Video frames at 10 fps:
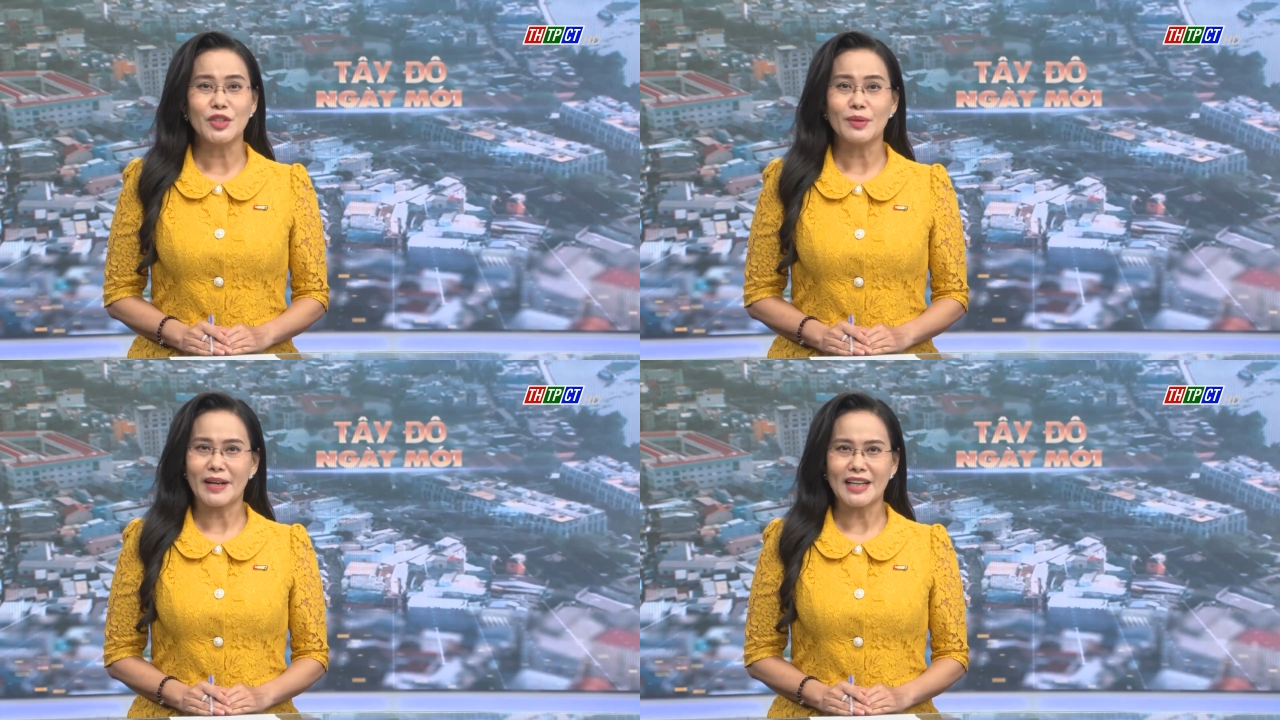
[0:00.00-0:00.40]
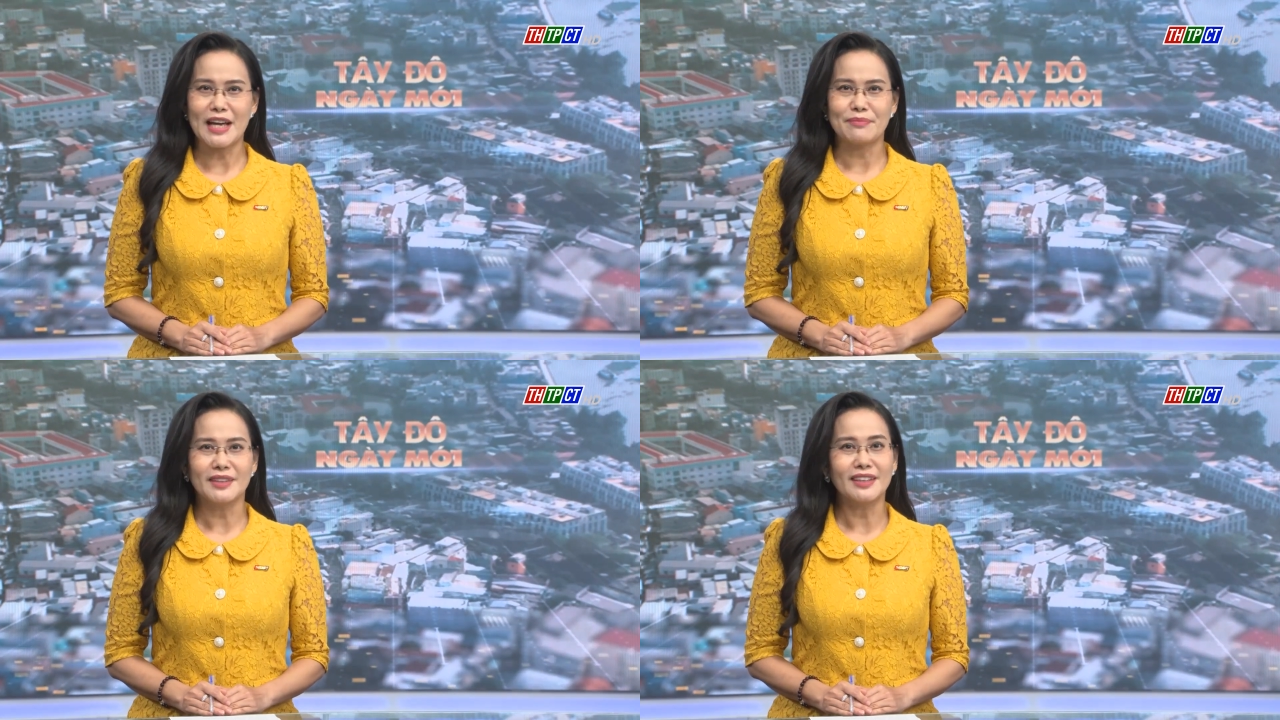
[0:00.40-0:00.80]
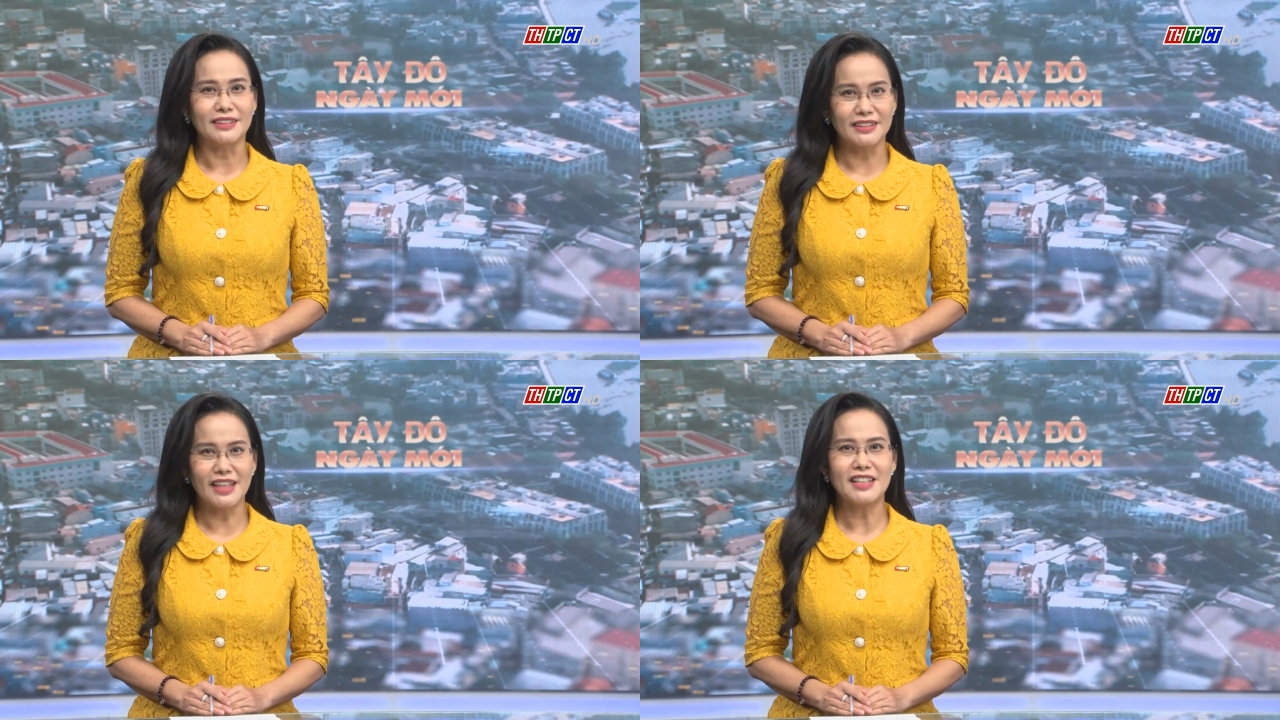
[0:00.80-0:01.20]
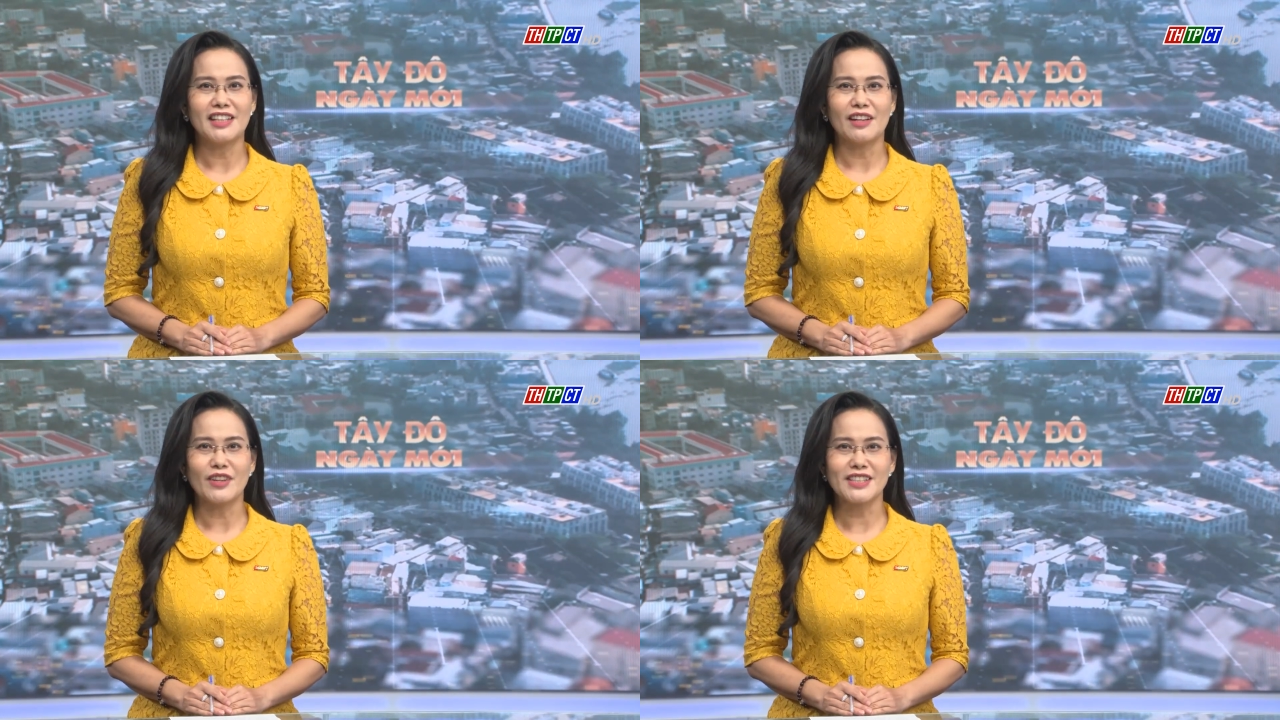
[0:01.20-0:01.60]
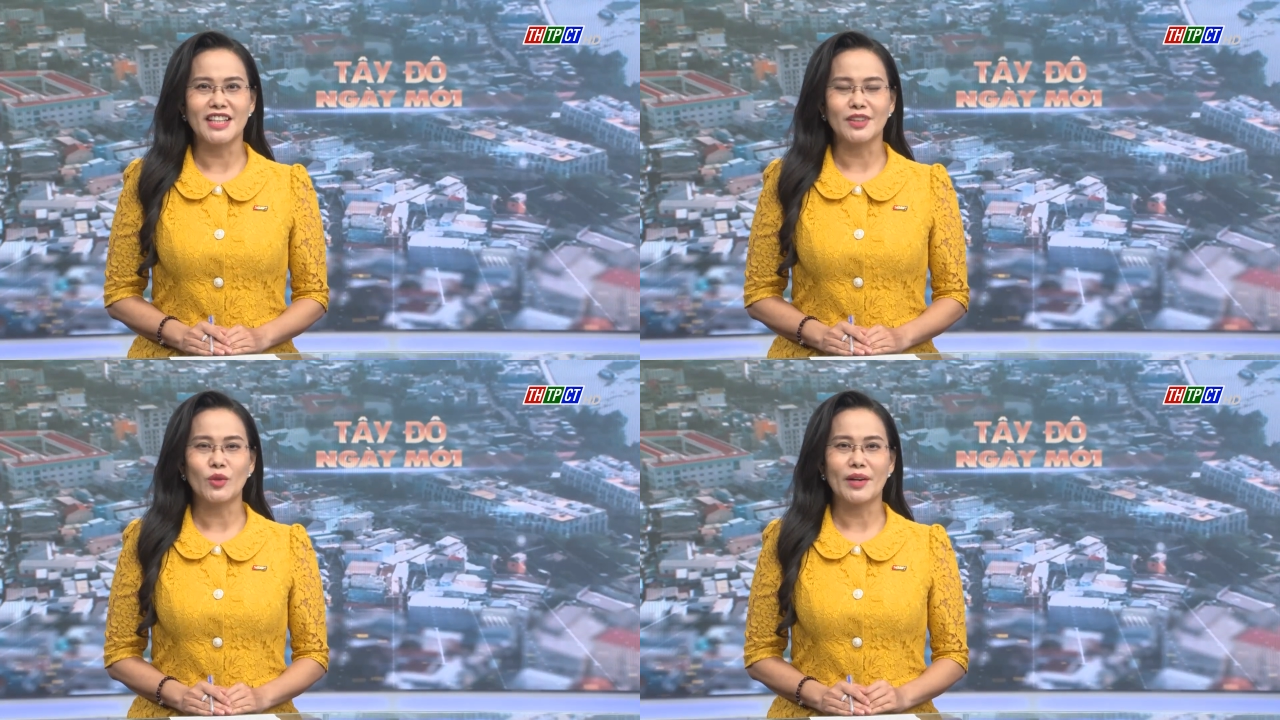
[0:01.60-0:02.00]
giúp các em tự tin và phát
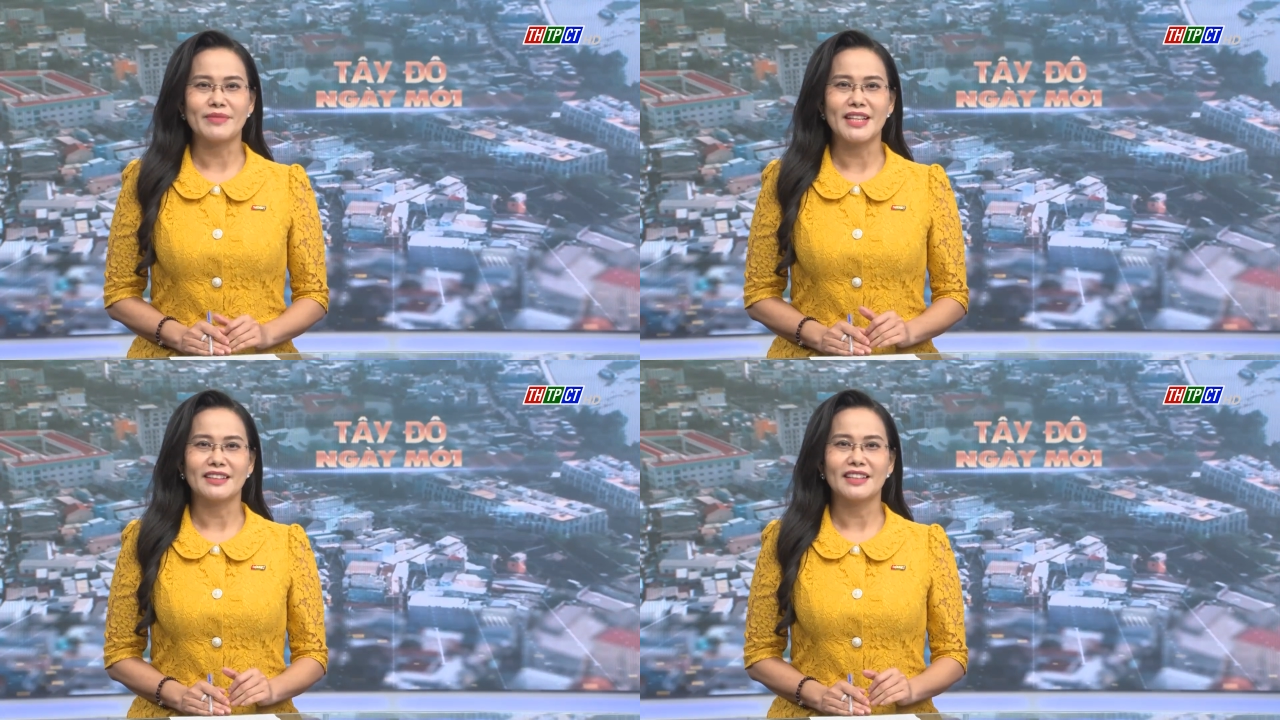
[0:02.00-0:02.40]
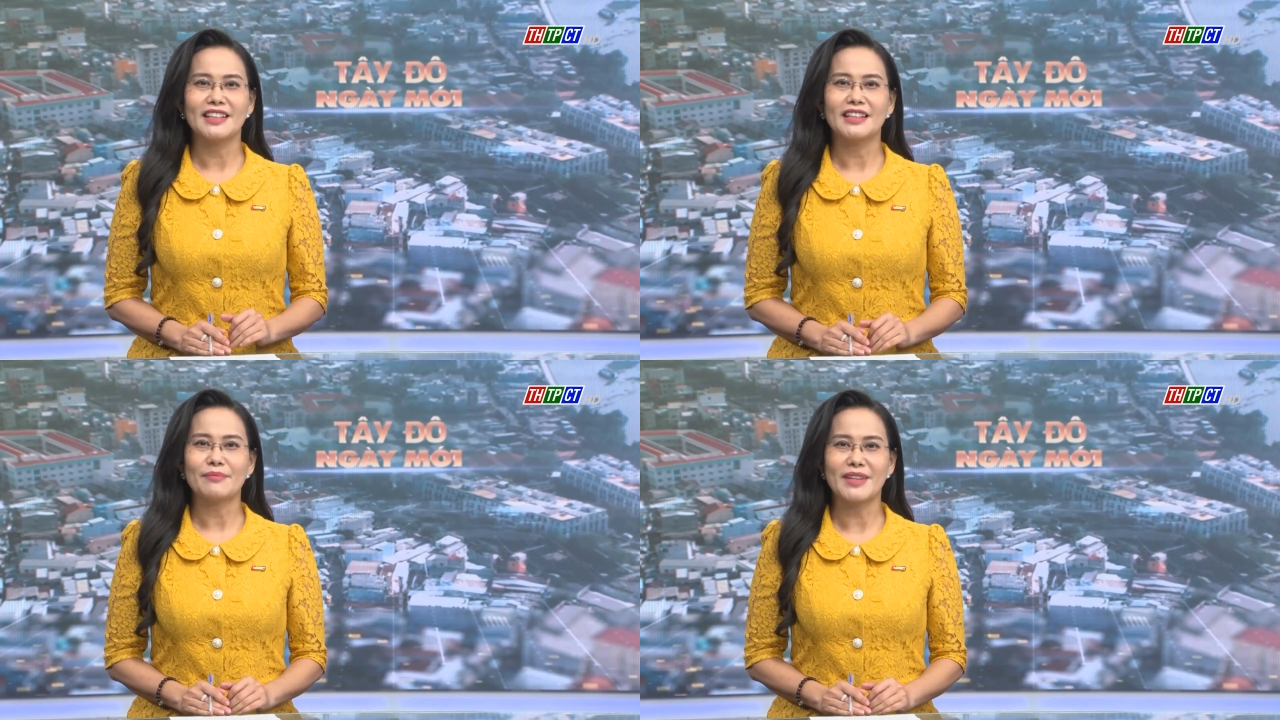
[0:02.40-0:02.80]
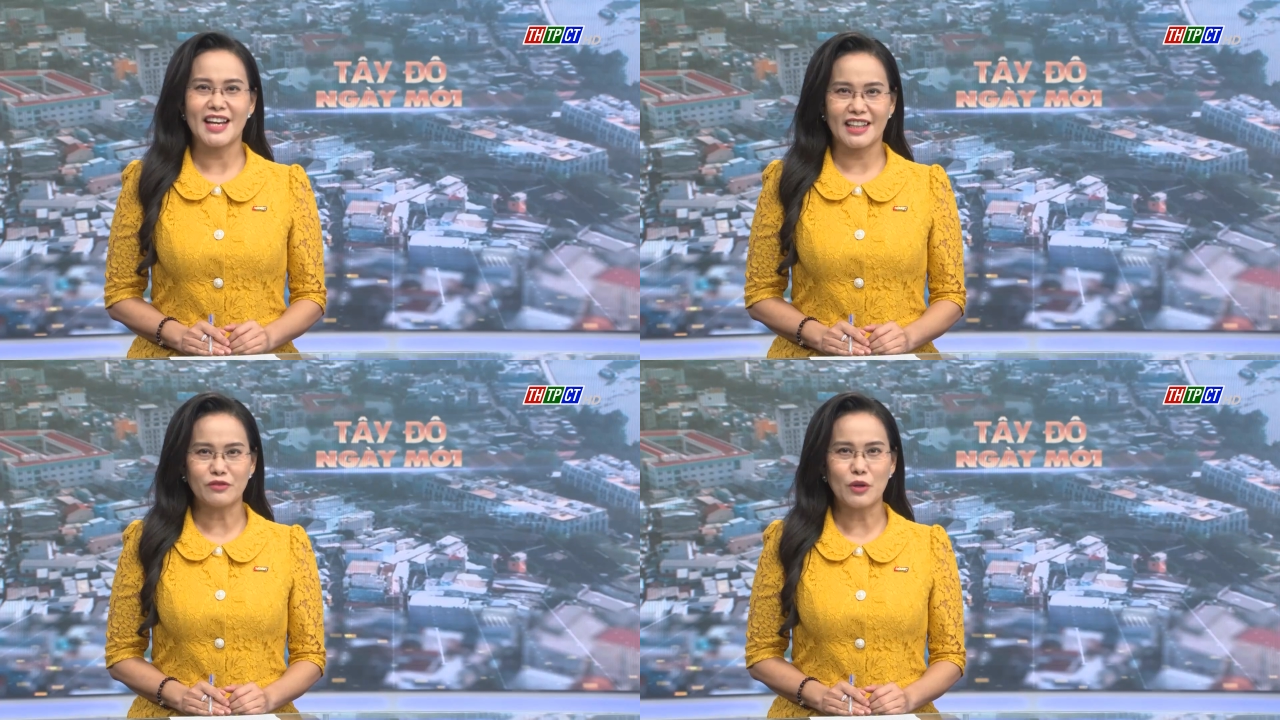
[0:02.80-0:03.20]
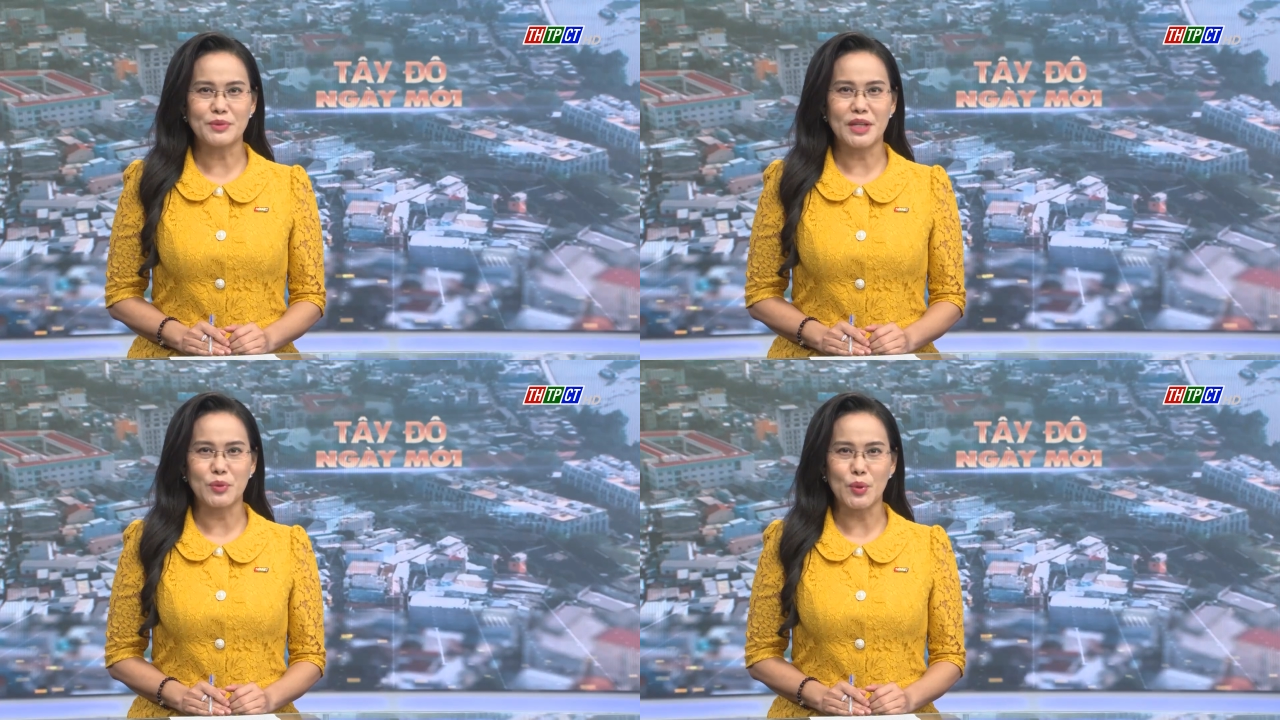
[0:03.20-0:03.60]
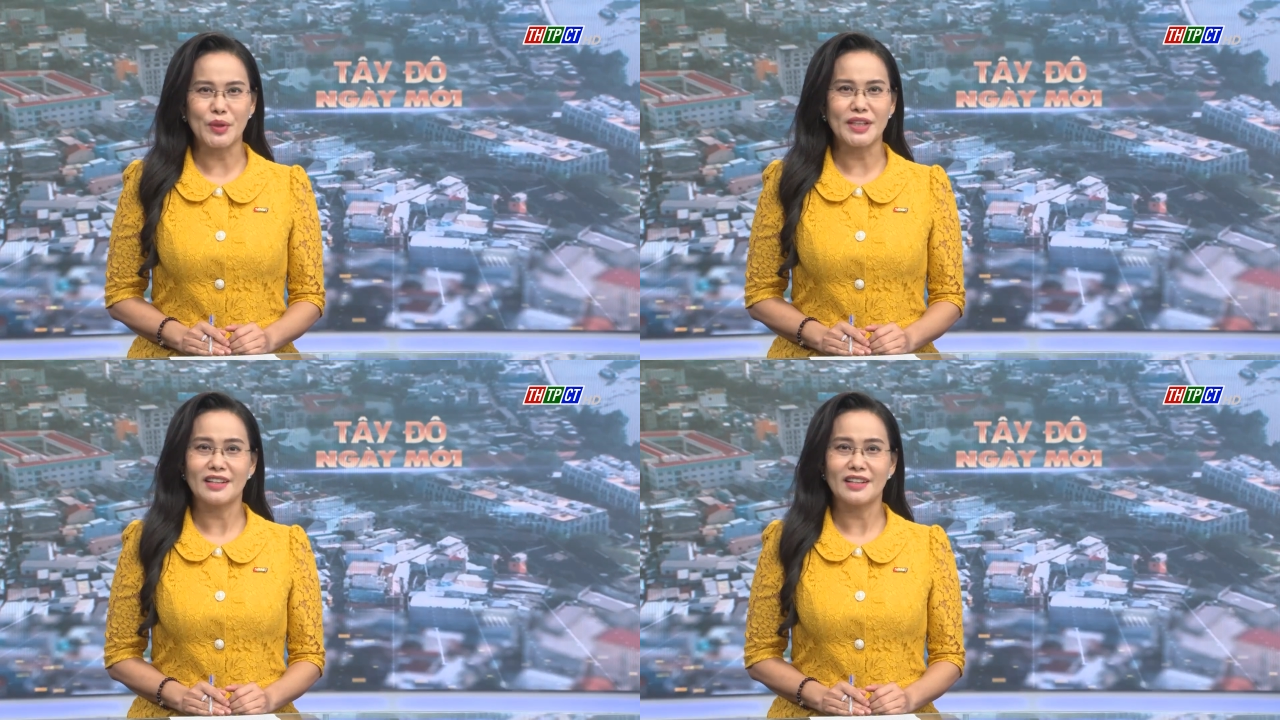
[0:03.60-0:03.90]
triển toàn diện khi tham gia các phong trào đội